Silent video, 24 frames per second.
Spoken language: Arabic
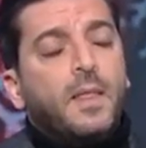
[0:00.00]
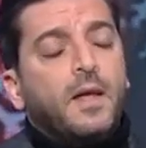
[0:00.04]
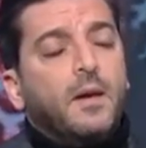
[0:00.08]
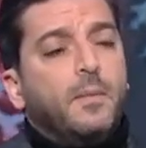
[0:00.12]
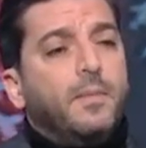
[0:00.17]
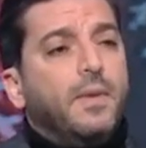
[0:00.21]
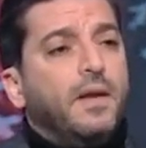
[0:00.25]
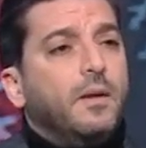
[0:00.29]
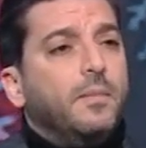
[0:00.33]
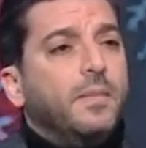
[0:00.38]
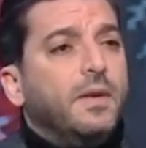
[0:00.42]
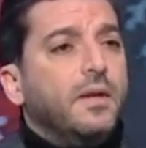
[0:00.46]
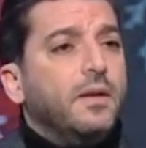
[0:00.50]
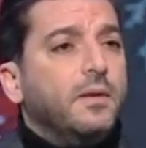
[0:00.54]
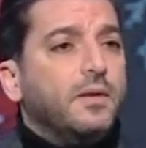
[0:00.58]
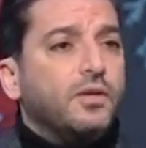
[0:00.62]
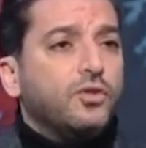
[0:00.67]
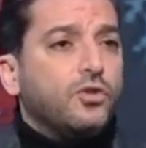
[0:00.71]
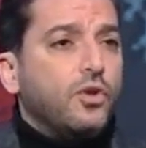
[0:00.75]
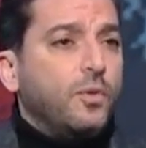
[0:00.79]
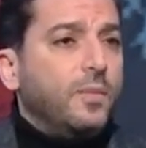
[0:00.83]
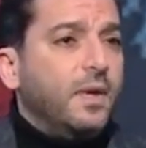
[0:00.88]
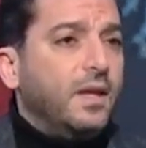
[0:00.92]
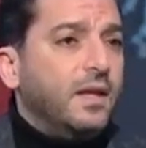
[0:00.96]

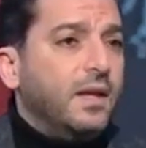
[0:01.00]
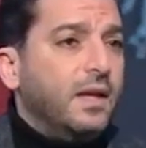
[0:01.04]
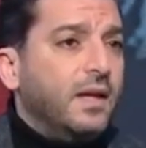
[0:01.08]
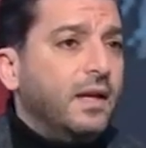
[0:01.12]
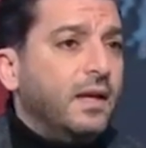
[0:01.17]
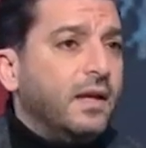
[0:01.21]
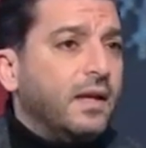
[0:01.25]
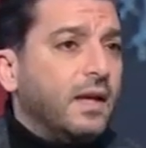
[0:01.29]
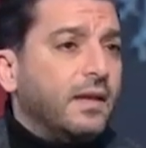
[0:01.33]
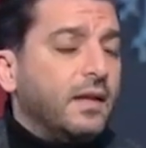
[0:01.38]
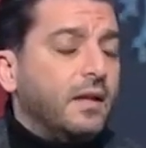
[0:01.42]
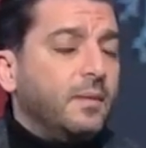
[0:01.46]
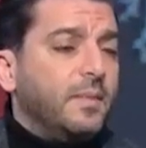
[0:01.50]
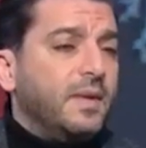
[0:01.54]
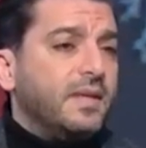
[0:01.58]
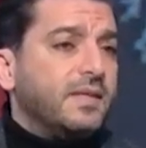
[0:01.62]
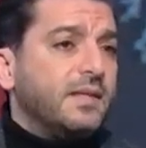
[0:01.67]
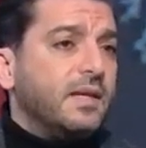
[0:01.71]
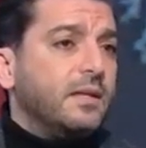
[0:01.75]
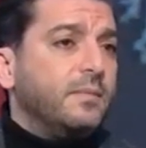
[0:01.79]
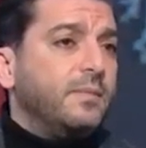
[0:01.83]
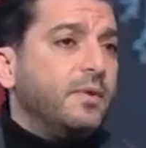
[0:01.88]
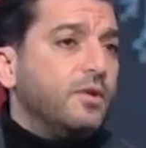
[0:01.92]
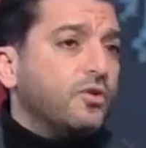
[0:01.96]
بالشوميني
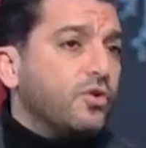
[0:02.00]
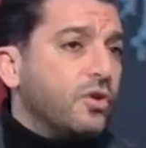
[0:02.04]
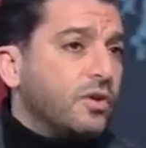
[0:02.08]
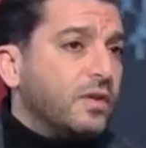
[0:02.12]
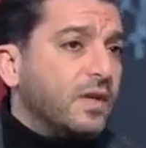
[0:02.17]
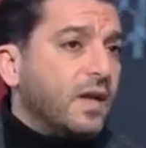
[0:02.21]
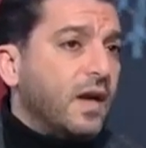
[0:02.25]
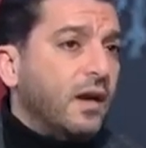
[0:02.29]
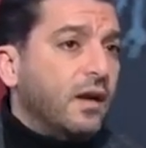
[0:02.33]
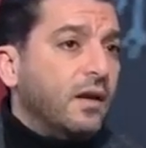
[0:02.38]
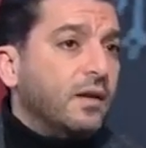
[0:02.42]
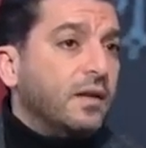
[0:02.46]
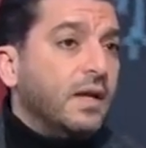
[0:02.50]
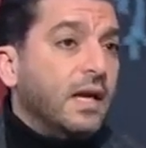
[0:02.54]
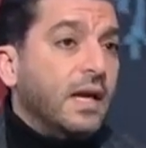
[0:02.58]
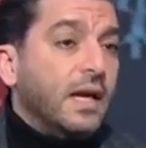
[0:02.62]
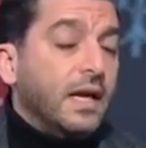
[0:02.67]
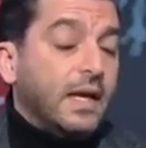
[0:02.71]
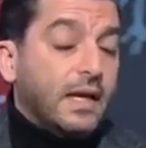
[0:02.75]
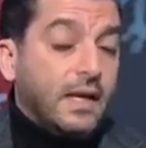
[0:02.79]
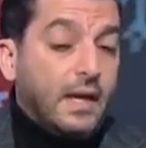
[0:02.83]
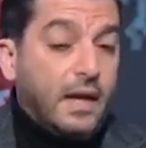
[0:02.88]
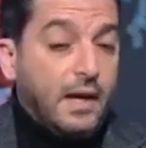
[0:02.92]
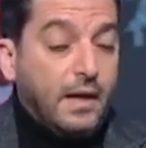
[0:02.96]
كتلبيسات بالجدران
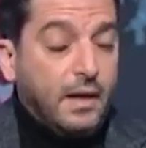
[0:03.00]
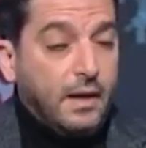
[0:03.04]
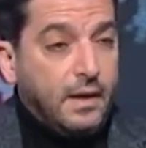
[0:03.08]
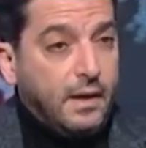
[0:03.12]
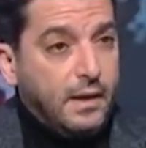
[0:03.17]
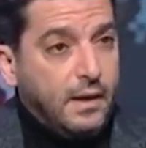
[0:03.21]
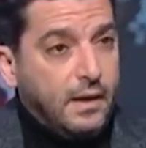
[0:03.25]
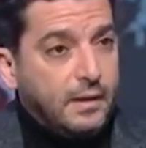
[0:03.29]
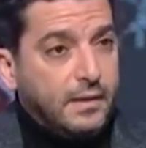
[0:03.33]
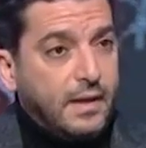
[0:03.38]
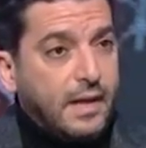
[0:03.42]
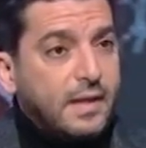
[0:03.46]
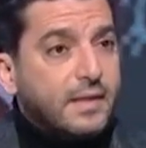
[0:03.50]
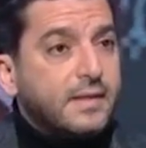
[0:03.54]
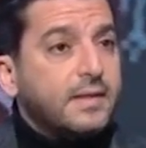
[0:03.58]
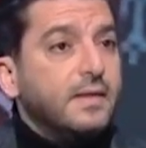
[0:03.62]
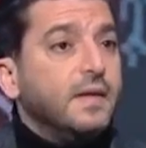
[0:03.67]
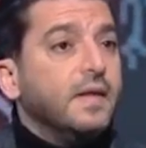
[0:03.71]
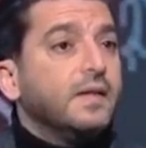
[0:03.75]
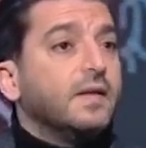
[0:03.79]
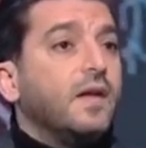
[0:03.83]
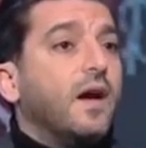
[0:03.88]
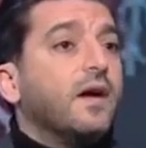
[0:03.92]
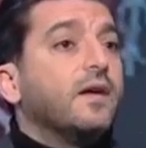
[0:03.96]

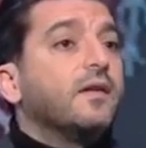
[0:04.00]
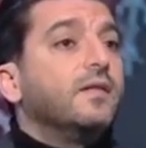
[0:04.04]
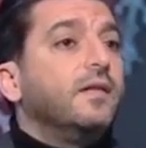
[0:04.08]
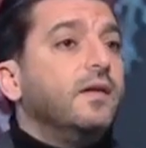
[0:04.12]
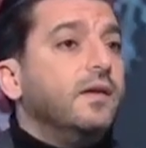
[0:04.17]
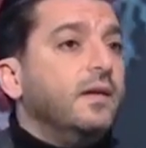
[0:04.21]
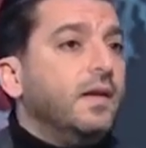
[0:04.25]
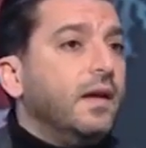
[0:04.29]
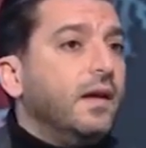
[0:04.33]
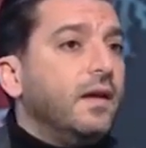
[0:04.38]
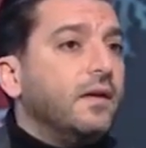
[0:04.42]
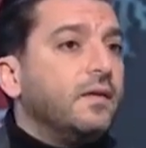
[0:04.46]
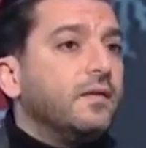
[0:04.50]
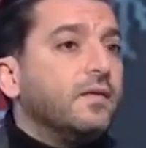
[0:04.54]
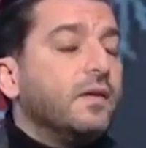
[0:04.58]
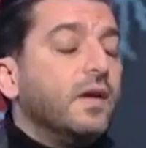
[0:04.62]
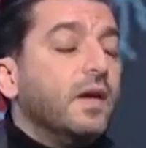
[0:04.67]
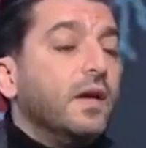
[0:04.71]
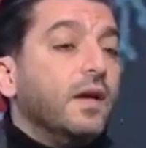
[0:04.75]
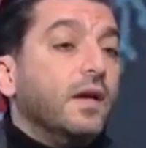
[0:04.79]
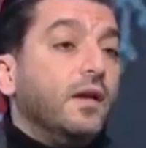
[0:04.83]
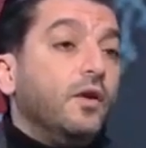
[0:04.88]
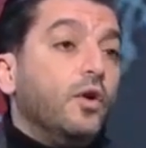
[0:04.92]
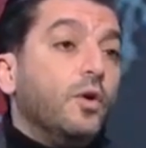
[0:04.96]
كتكسية أرضيات
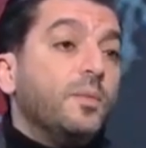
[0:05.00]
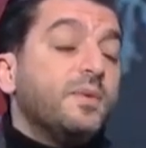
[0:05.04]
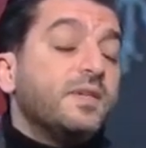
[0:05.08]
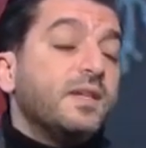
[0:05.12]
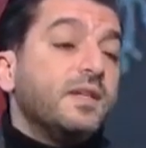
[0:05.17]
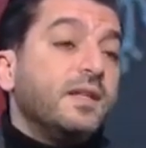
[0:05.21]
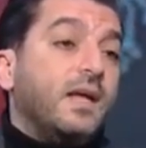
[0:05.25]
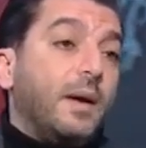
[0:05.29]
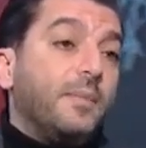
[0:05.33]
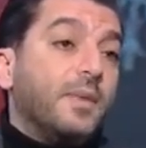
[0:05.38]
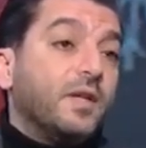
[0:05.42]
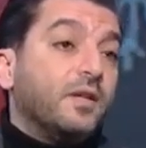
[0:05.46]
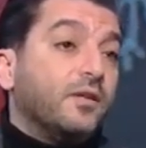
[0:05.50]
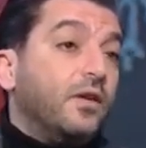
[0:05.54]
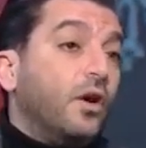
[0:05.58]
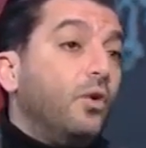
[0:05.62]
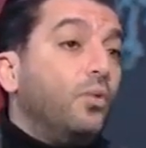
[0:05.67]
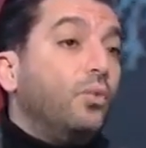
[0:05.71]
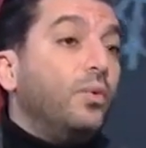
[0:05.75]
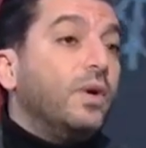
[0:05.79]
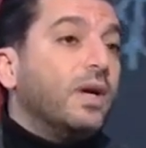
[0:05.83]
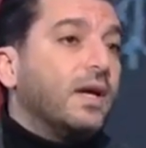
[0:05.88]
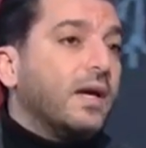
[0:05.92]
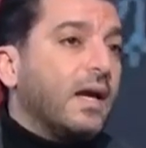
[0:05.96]
اليوم صرنا عم
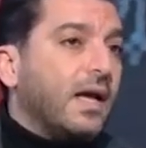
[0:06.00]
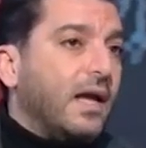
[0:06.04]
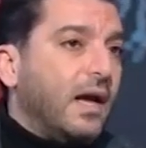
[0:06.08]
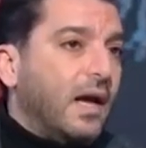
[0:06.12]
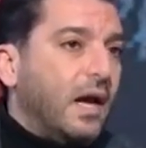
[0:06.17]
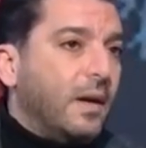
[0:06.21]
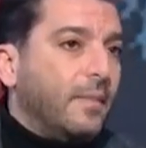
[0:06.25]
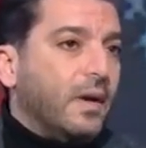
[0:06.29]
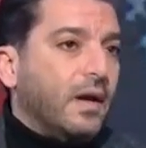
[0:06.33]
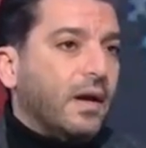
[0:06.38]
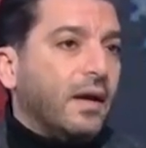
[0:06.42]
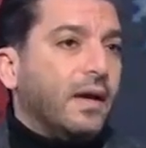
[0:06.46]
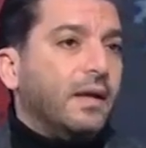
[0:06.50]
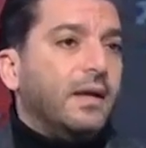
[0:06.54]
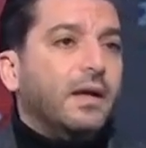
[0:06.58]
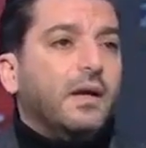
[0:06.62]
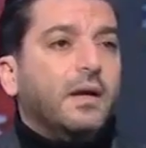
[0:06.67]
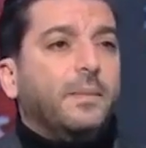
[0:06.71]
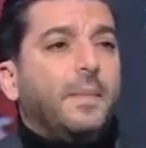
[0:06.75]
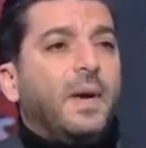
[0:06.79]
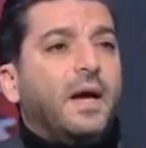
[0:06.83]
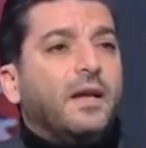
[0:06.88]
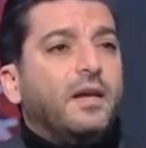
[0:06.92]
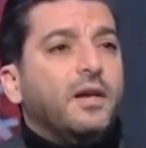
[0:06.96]
ندور خام
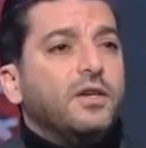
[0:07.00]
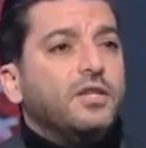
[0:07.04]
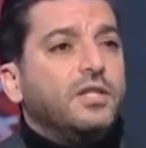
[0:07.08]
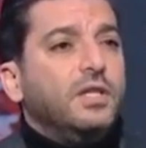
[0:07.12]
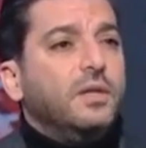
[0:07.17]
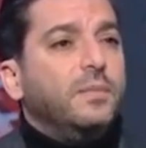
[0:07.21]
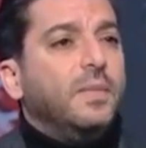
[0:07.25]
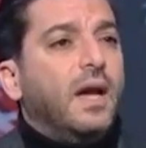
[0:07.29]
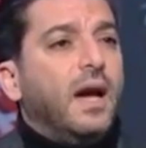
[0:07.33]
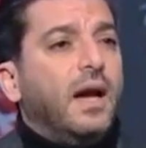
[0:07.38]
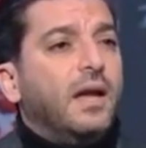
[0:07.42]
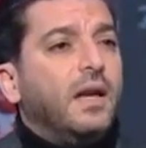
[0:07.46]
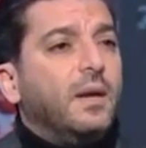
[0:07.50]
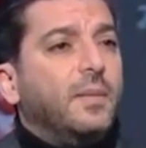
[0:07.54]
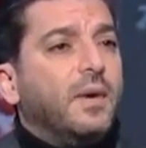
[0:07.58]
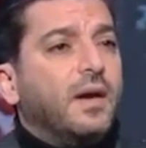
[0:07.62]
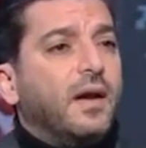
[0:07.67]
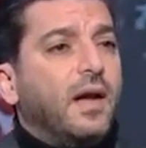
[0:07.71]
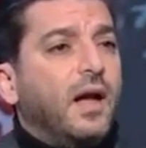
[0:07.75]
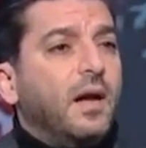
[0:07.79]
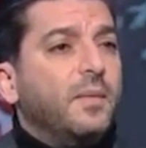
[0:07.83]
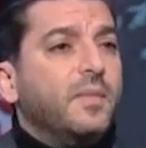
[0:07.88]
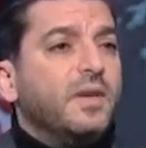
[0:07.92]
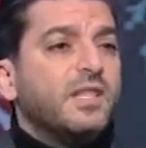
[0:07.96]
خلق معنا شيء بعالم
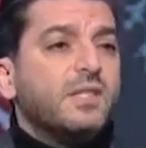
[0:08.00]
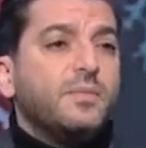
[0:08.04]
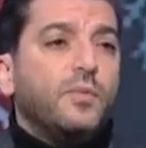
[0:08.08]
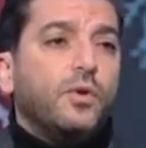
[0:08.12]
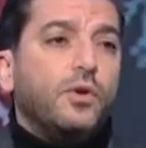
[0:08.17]
الخام اسمه